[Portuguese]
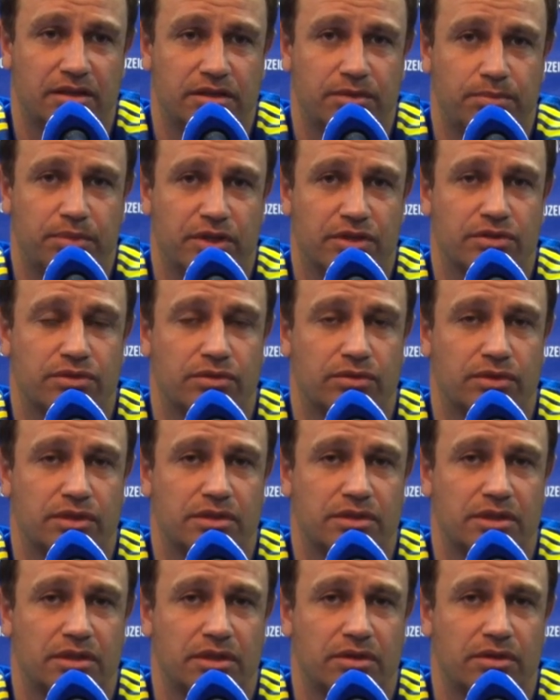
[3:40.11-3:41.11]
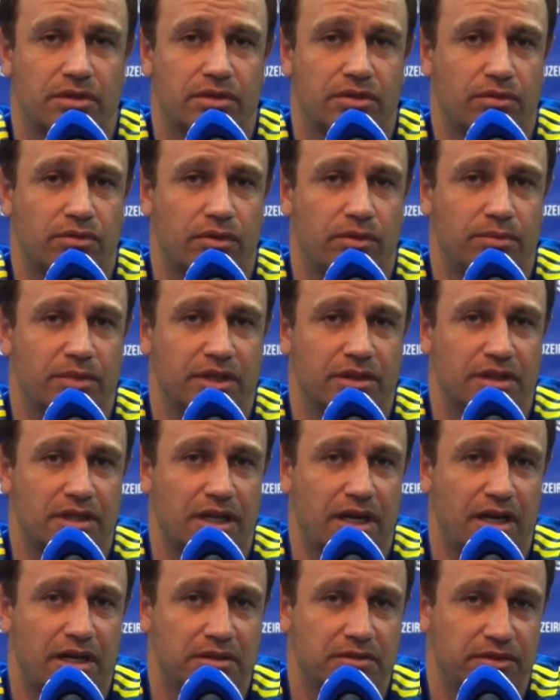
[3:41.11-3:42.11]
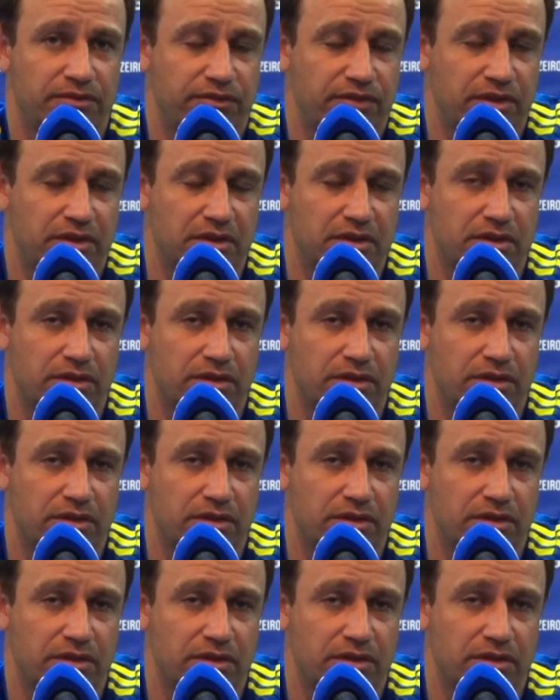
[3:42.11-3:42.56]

de pessoas que comentaram, enfim,